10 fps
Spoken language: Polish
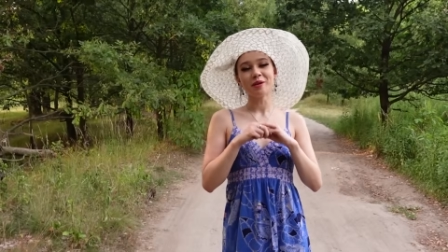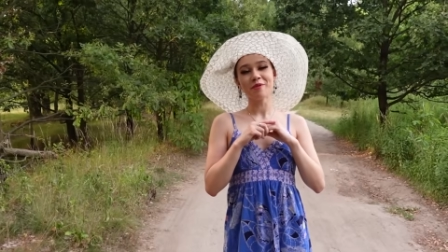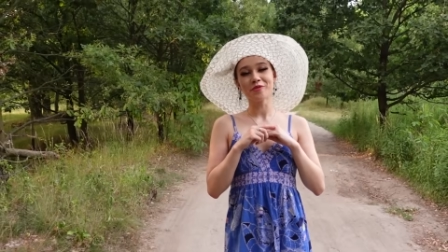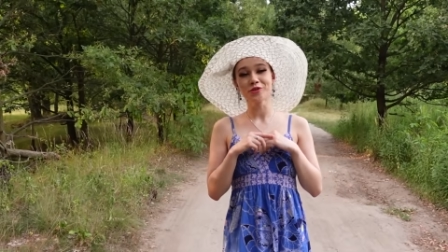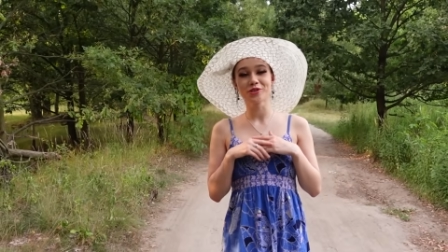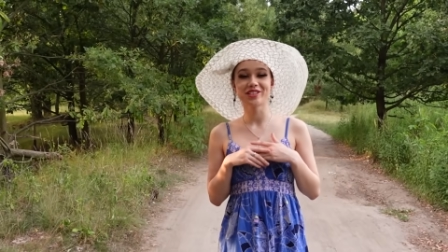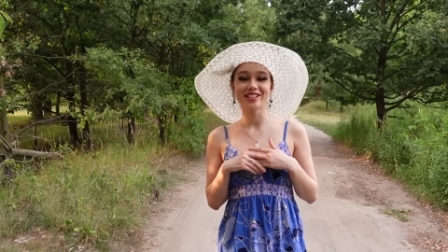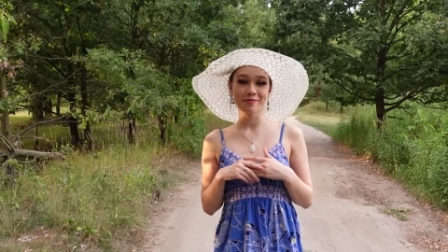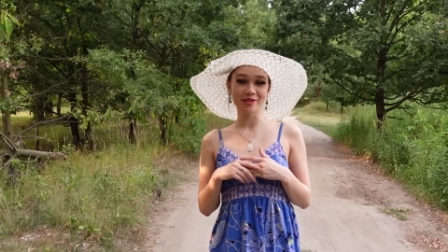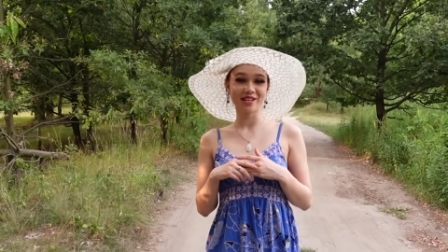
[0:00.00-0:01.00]
na pewno
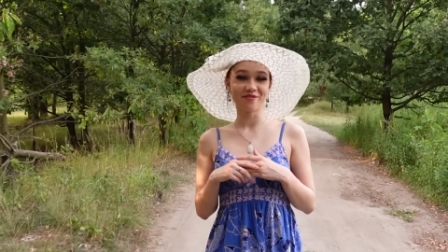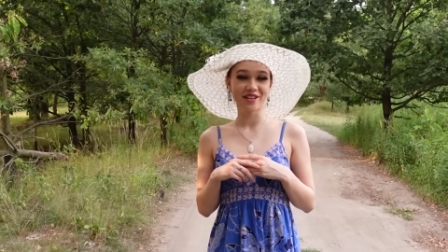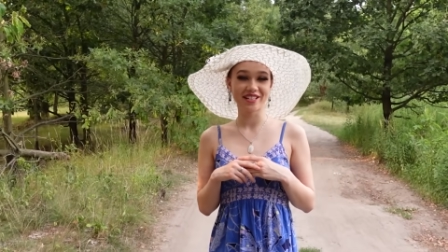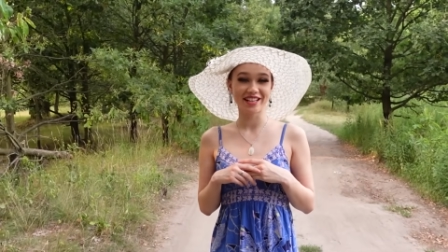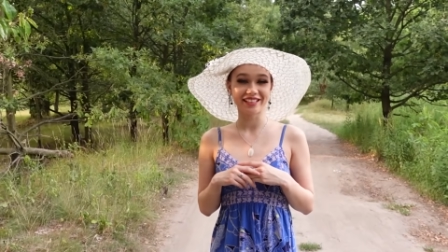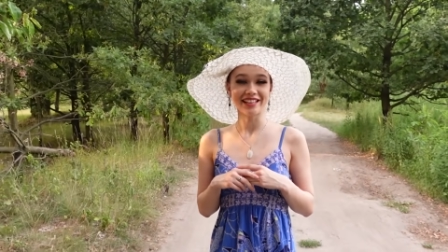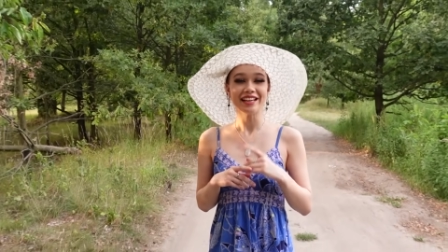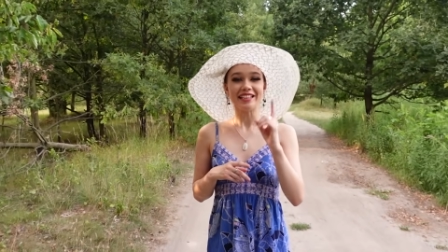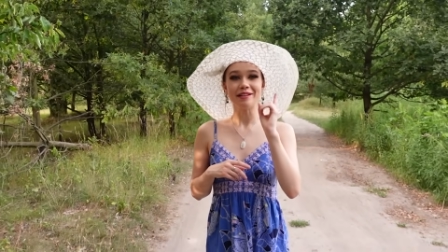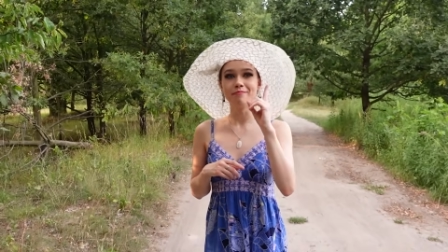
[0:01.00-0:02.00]
zostaniemy zauważeni
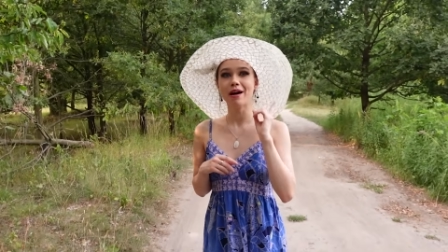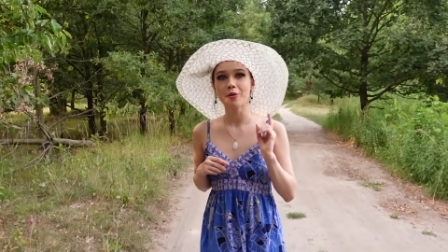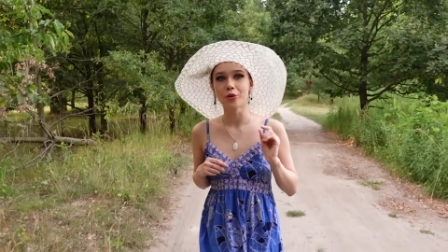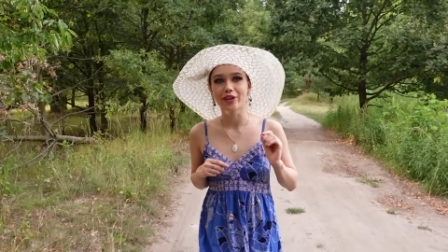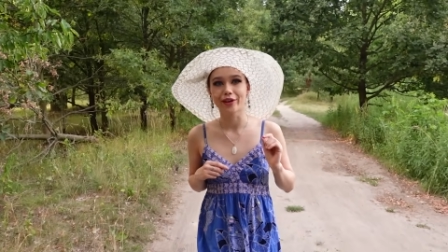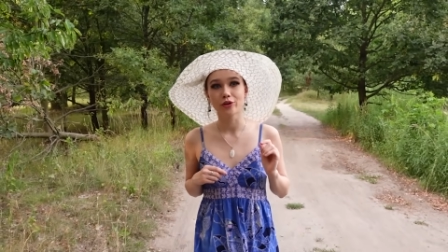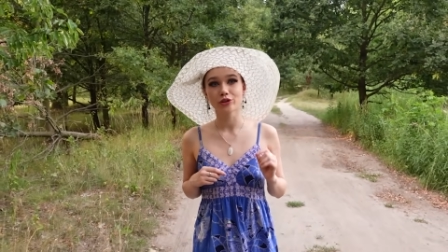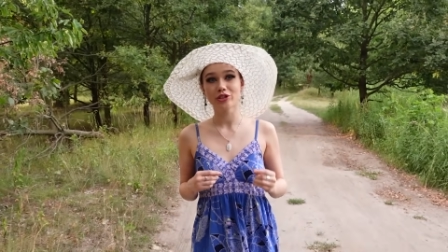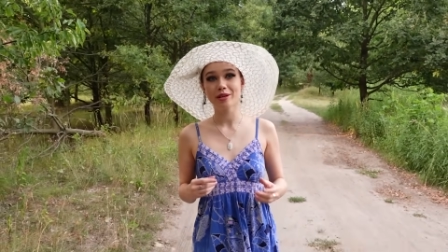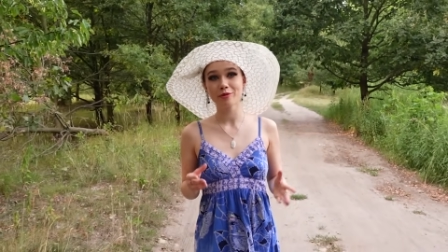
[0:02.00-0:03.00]
i mało tego,
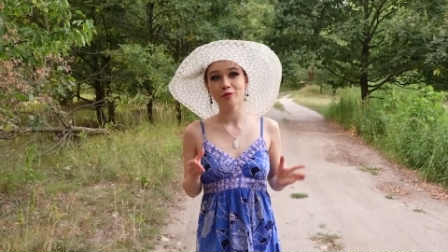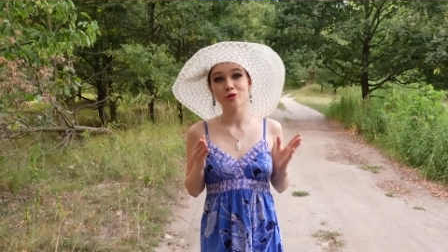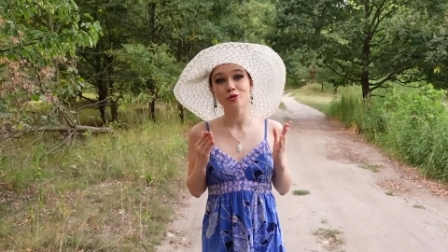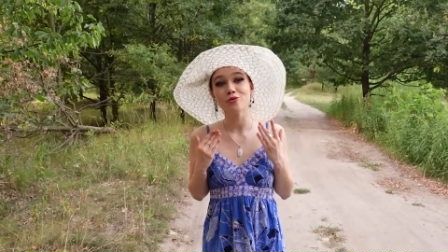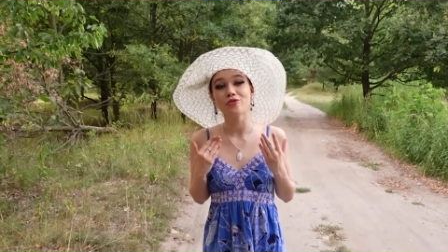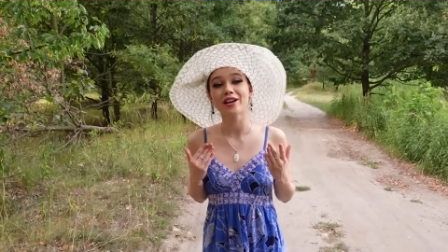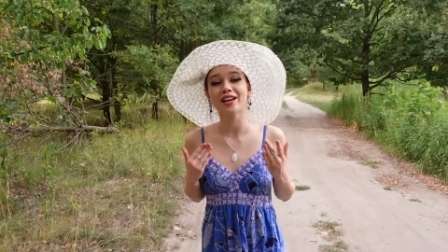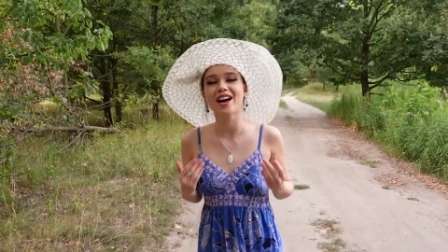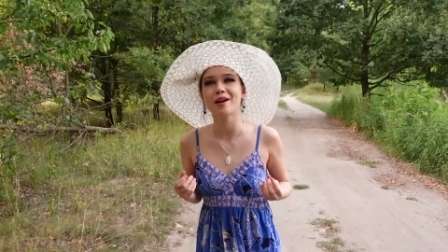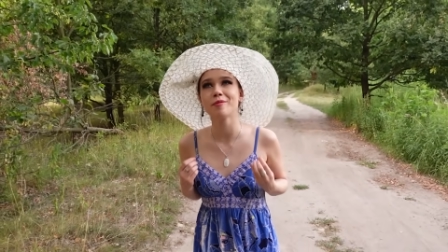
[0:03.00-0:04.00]
ktoś nam zwróci
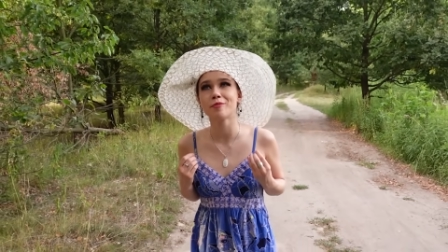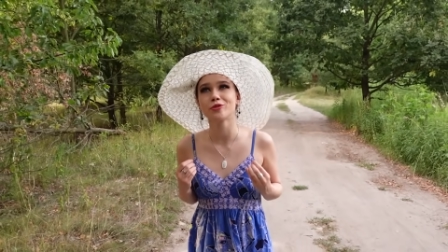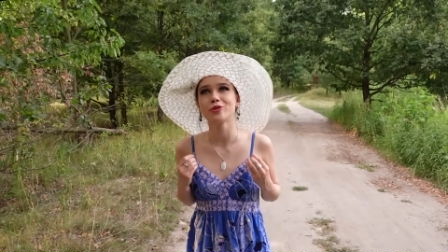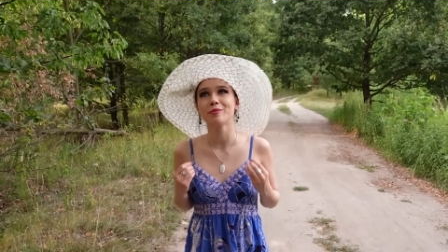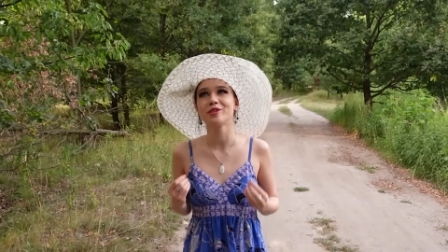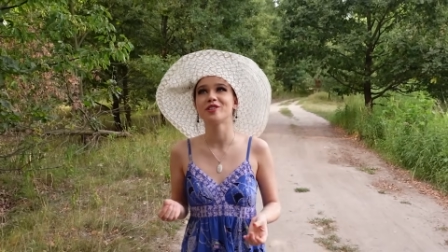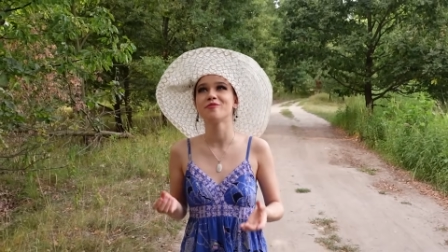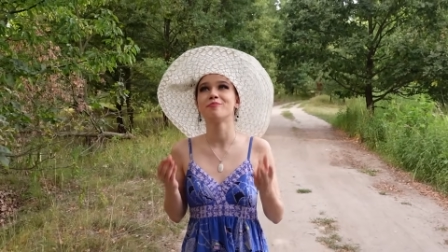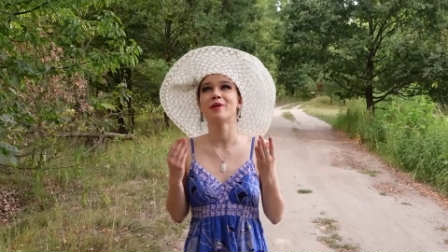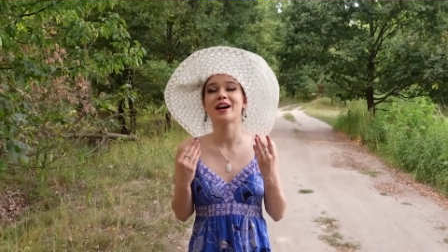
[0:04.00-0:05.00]
uwagę, a my poczujemy
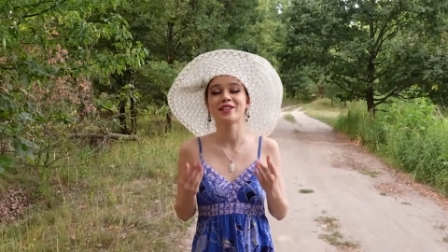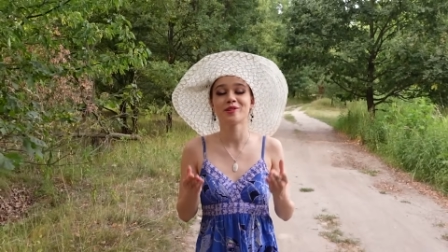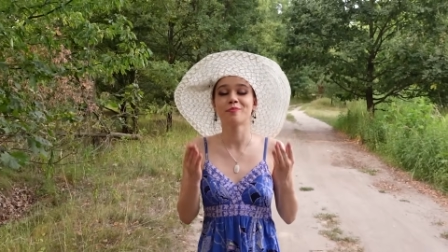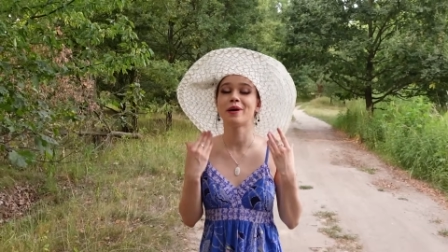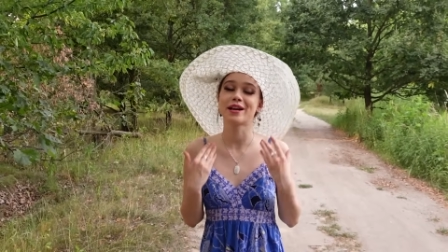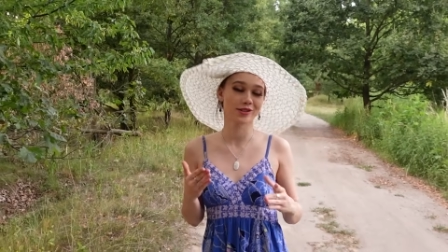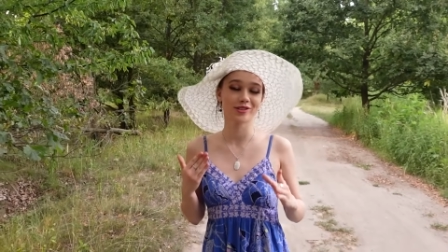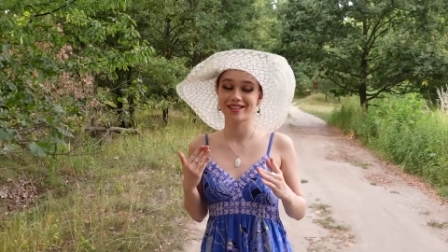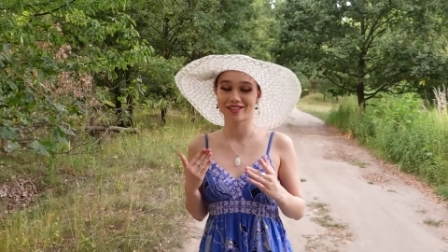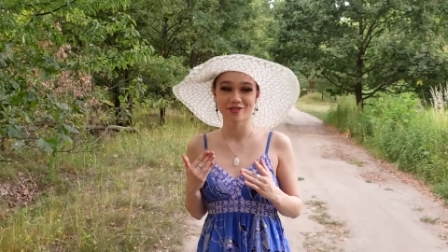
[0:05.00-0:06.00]
się bardzo,
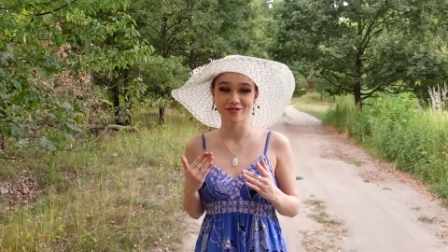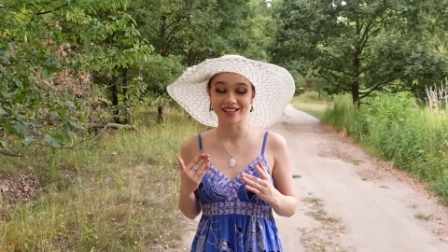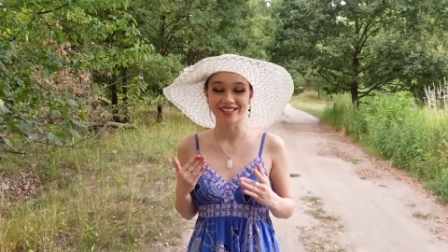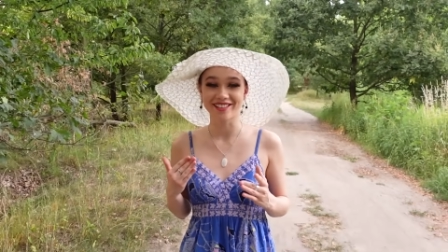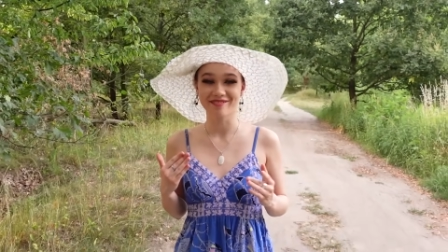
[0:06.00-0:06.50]
bardzo zażenowani.